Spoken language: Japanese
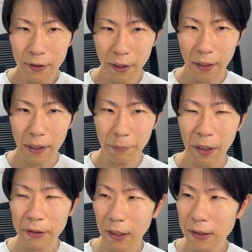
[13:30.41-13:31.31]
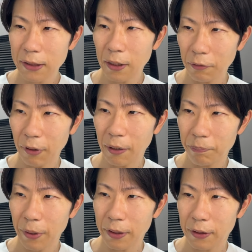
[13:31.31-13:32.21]
えー、まあ大事なのはやっ
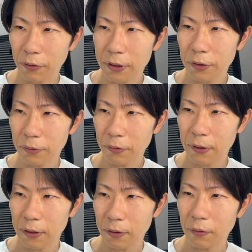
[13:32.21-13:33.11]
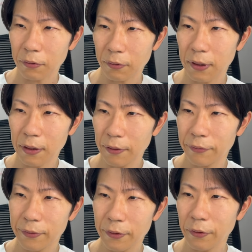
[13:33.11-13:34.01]
ぱり年を取ってくるごとに
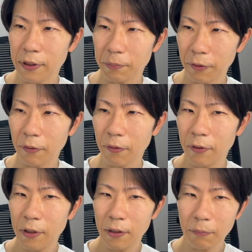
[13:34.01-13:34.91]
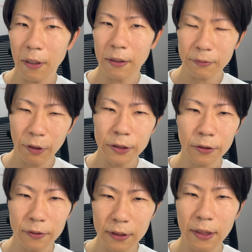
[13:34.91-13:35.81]
服よりもまあ
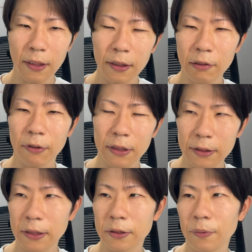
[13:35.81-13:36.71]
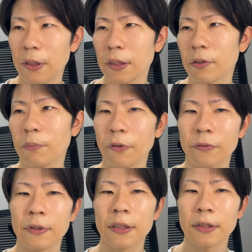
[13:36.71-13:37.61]
ファッション好きな方は全然それでいいと思う
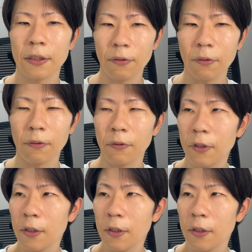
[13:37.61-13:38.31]
んですけど、